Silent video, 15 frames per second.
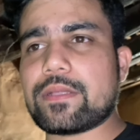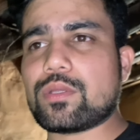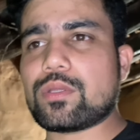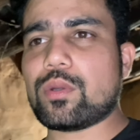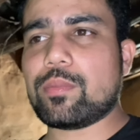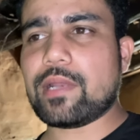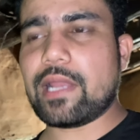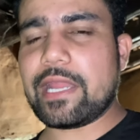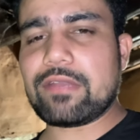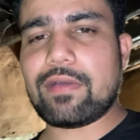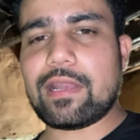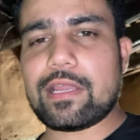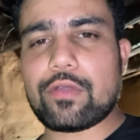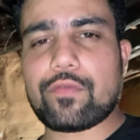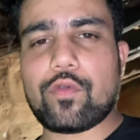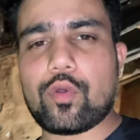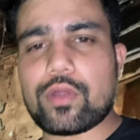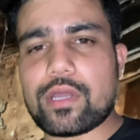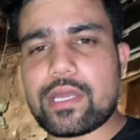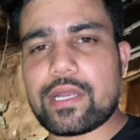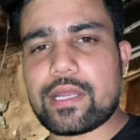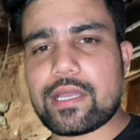तो अभी लाइट वाले को फ़ोन
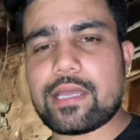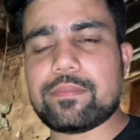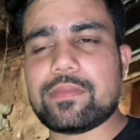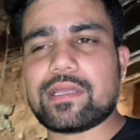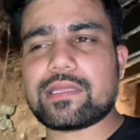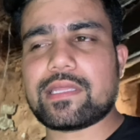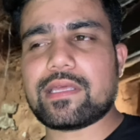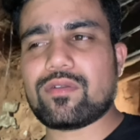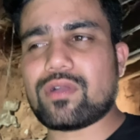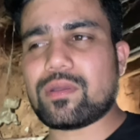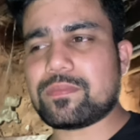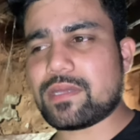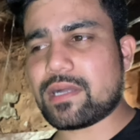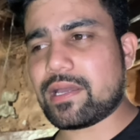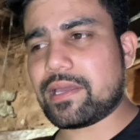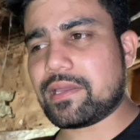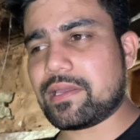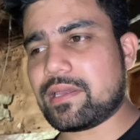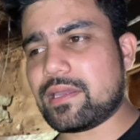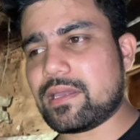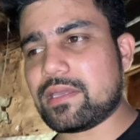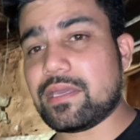कर रखा है देखते हैं कब तक
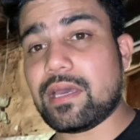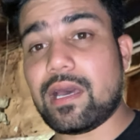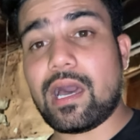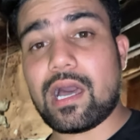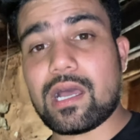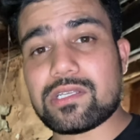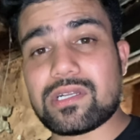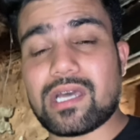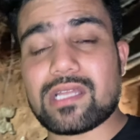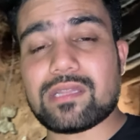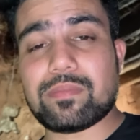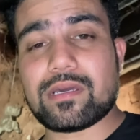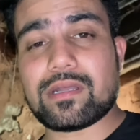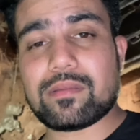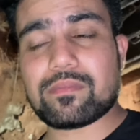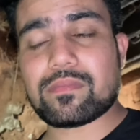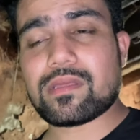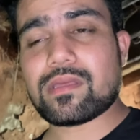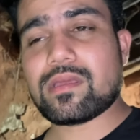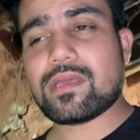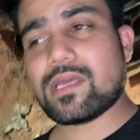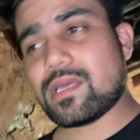आएंगे या आज रात भर हम
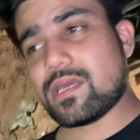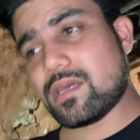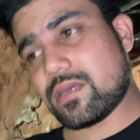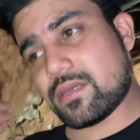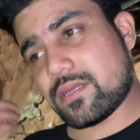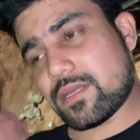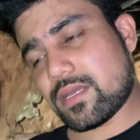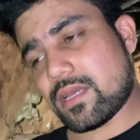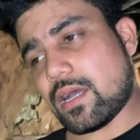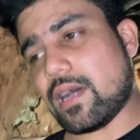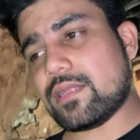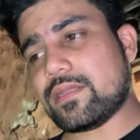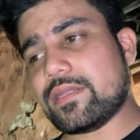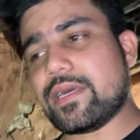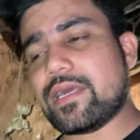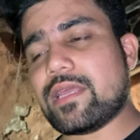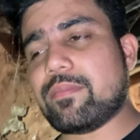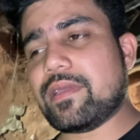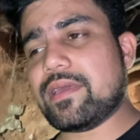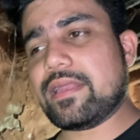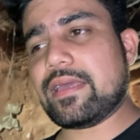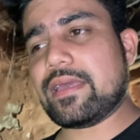अंधेरे
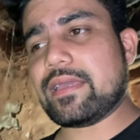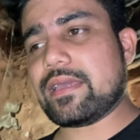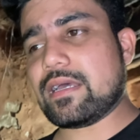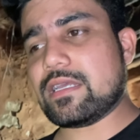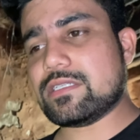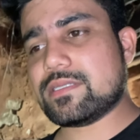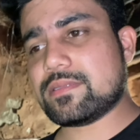में ही रहेंगे आज